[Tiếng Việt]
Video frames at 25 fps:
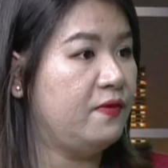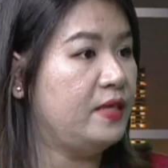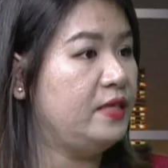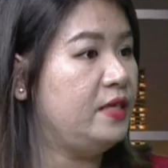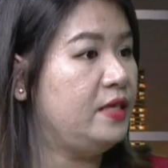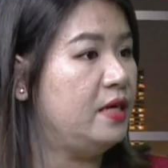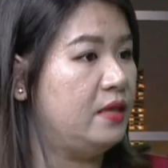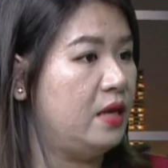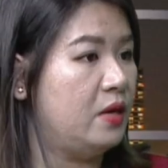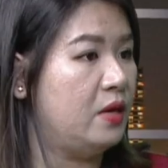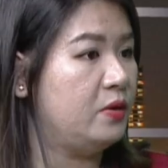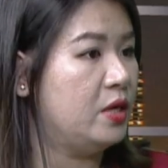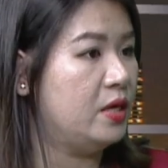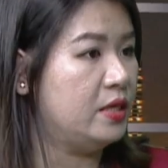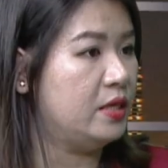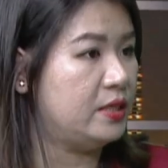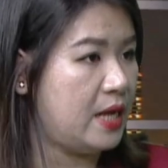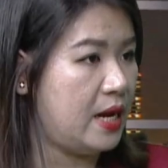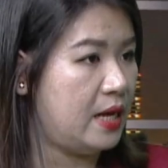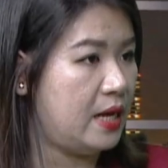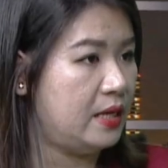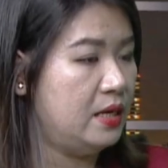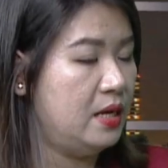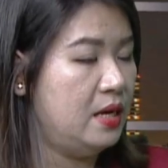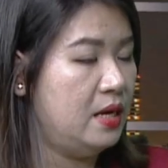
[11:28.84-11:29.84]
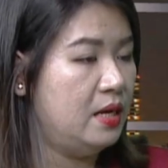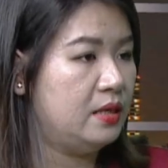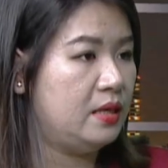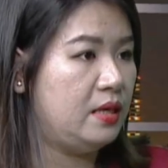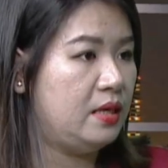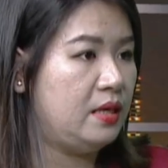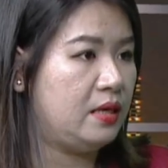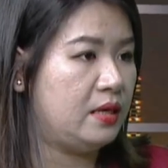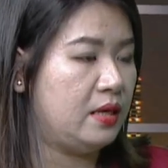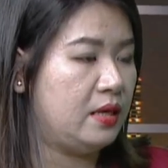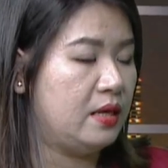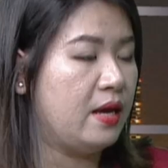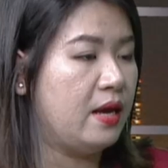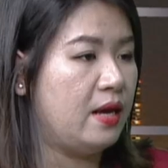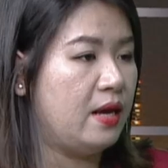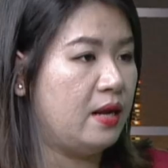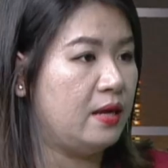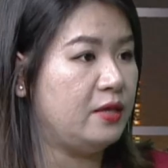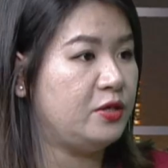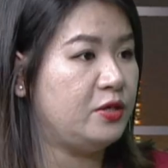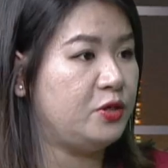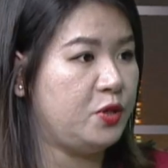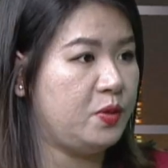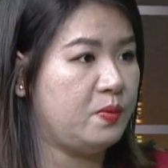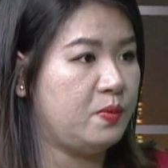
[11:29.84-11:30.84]
triển theo thời gian thì cái nghề
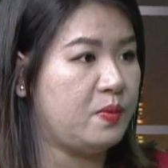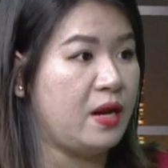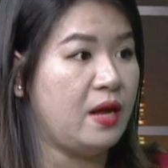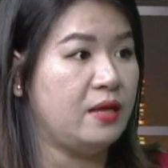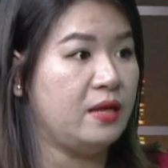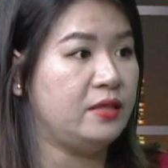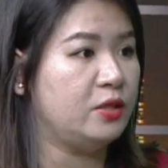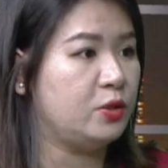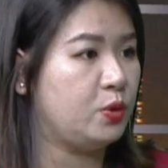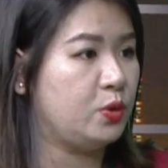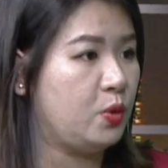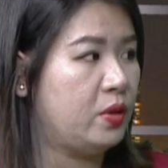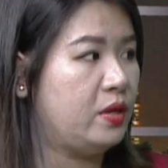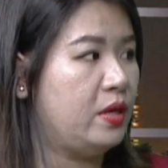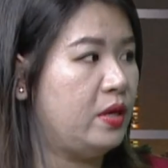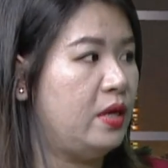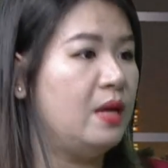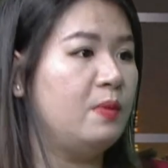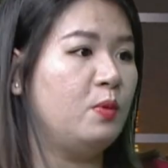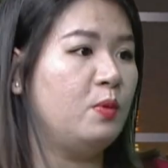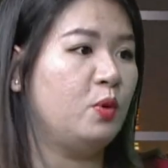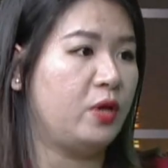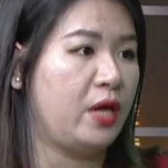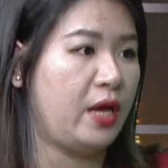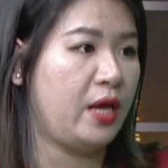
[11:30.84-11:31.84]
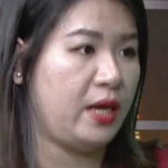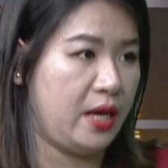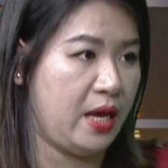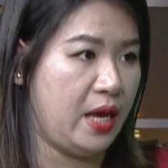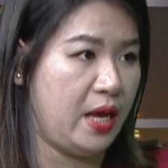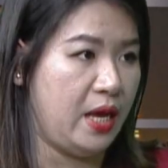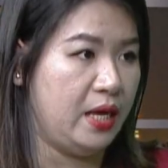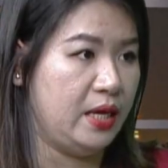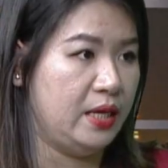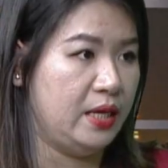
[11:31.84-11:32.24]
livestream bán hàng trực tuyến đấy là một ngành nghề